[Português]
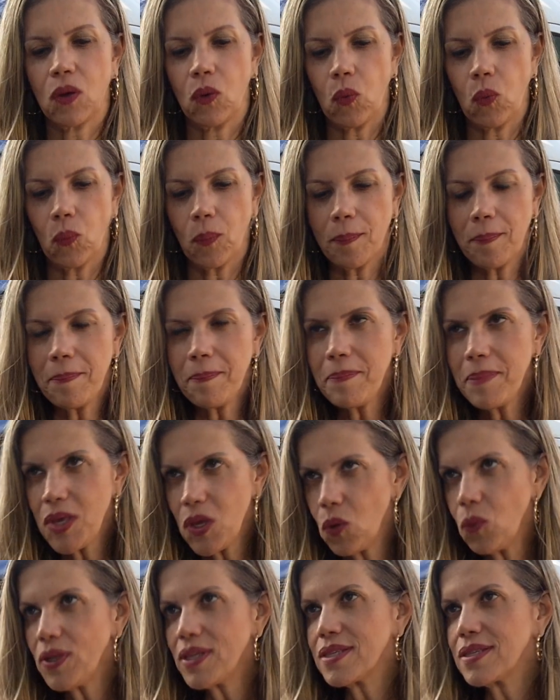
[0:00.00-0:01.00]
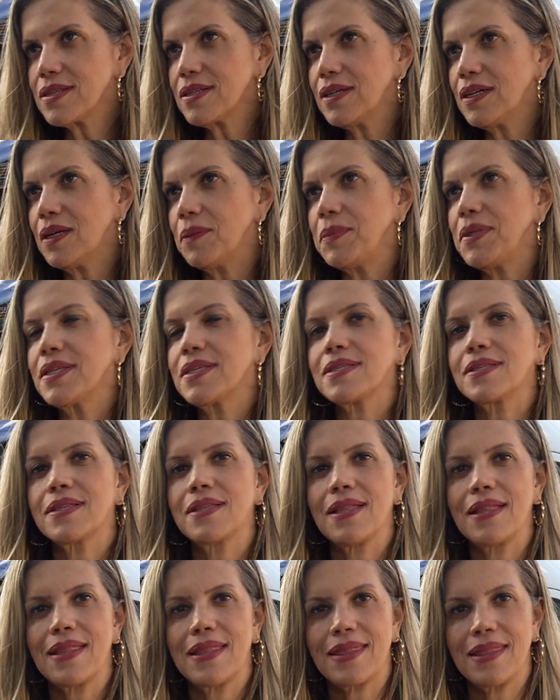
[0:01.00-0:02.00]
São mil exames
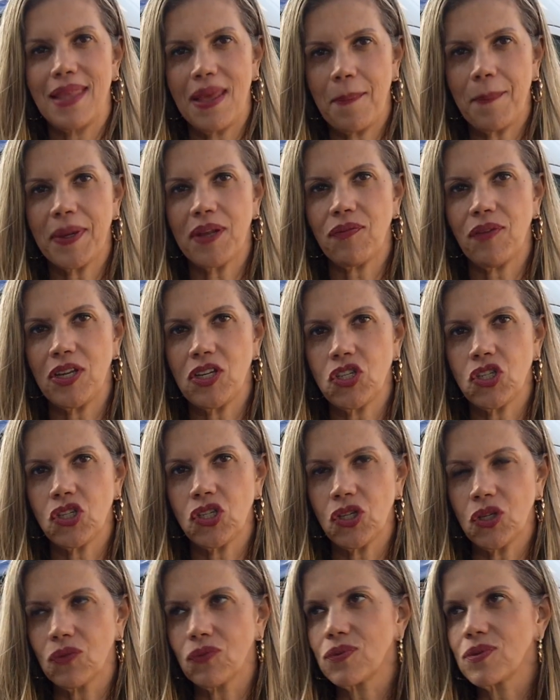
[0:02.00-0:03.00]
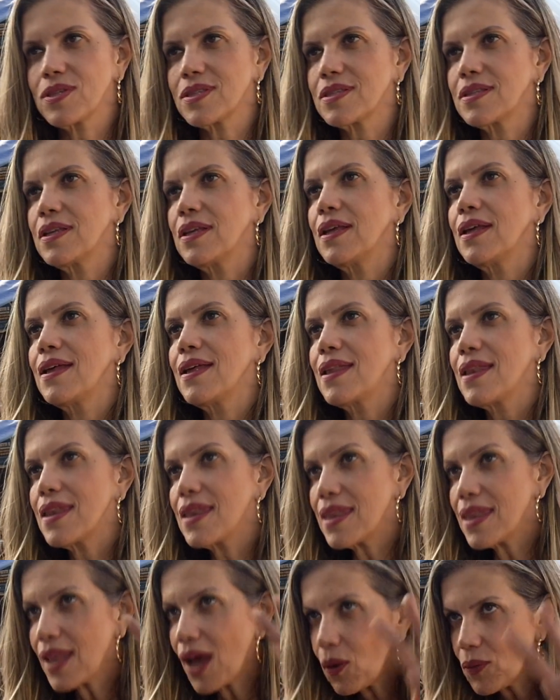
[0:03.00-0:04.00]
de preventivos
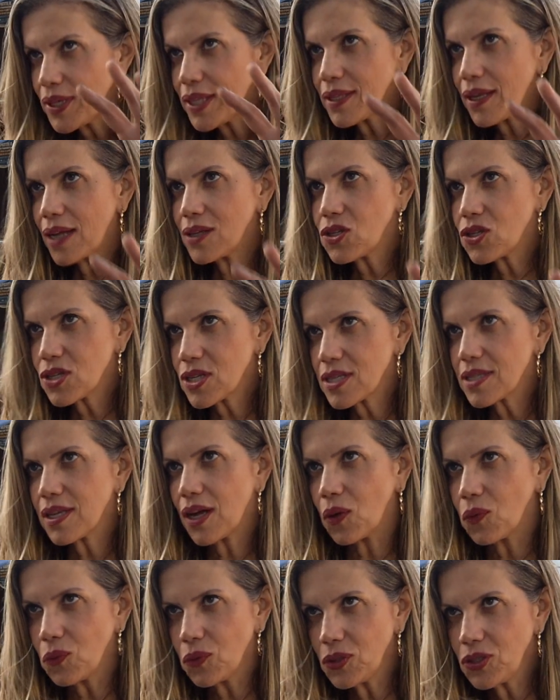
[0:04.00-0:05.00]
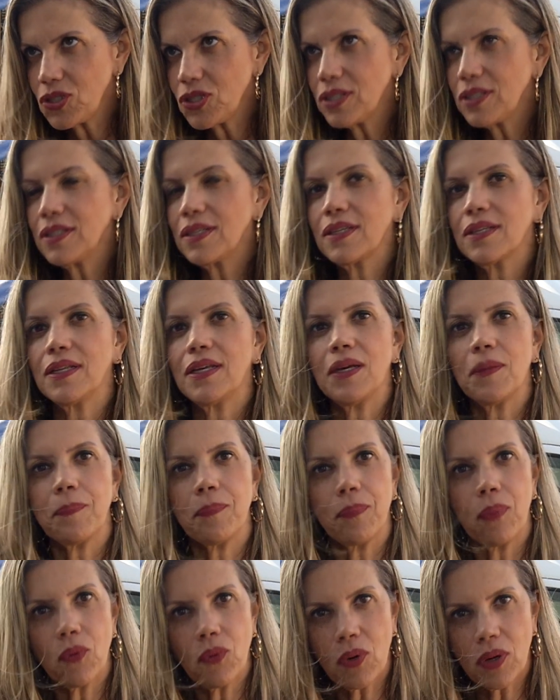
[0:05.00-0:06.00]
na unidade de saúde, né,
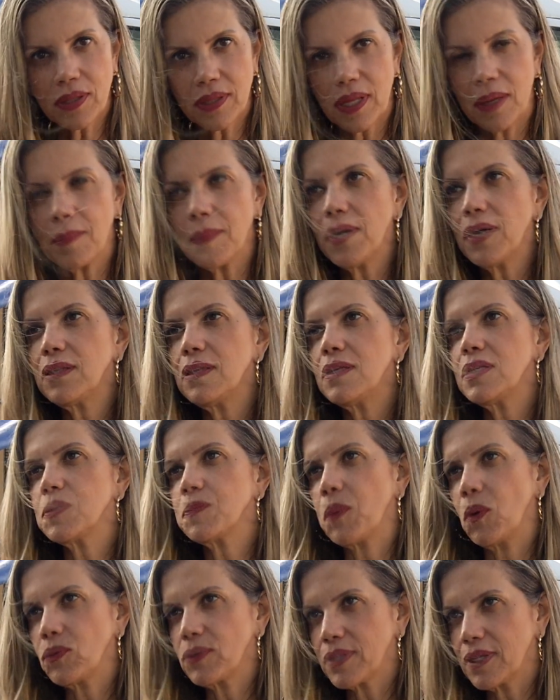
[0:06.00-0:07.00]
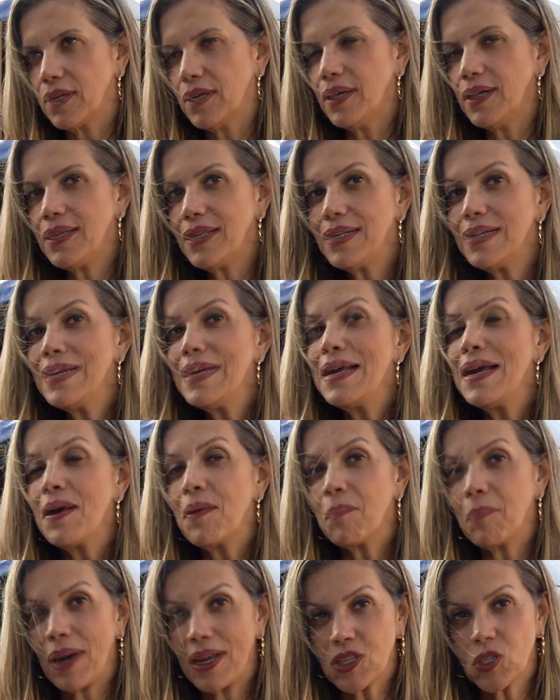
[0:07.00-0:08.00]
por demanda espontânea,
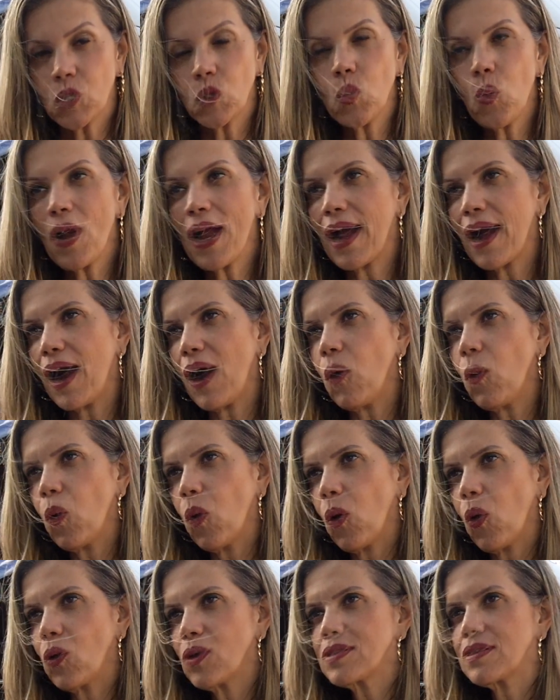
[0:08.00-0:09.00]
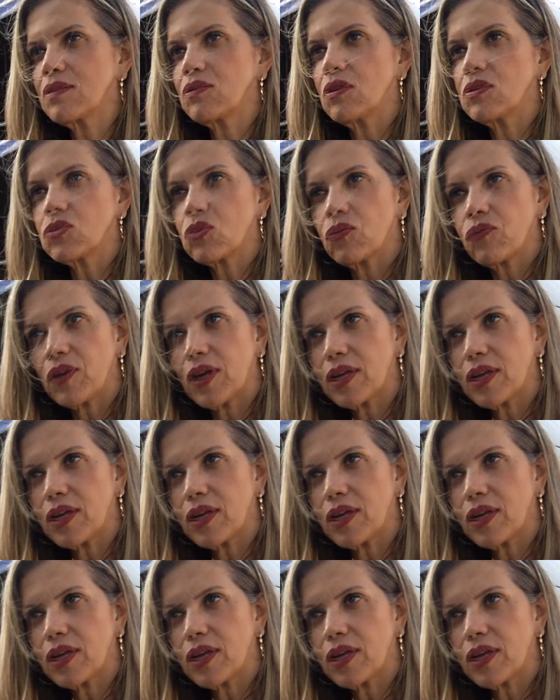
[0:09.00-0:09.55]
mas no carro rosa nós